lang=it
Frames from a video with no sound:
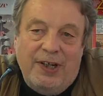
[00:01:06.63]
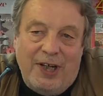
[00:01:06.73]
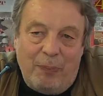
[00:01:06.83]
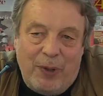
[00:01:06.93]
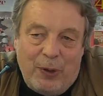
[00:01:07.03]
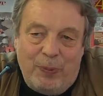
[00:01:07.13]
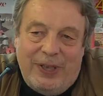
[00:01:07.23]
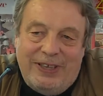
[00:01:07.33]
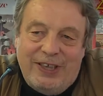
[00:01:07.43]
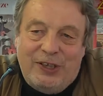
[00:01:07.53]
la
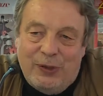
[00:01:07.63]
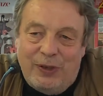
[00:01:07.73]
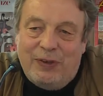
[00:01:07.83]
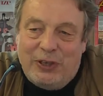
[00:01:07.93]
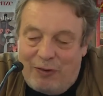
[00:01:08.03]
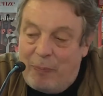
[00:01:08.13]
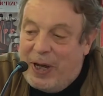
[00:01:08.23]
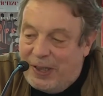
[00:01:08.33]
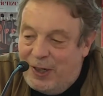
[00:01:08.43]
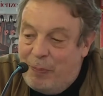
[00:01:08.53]
periurbanizzazione faceva
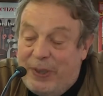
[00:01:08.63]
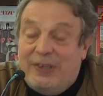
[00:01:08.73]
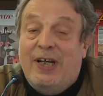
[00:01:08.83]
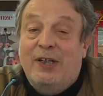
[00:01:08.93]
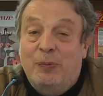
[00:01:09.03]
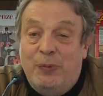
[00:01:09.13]
parte del passato.